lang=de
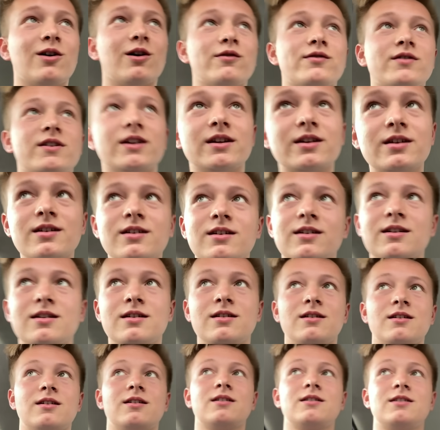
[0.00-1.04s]
noch auf dich.
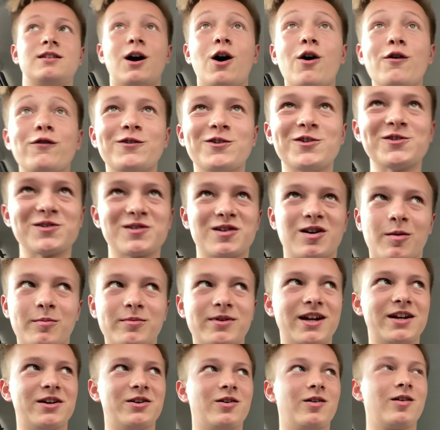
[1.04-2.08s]
Die Auflösung
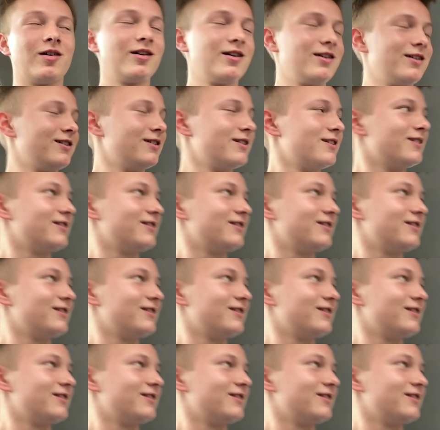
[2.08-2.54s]
kommt gleich noch. Warum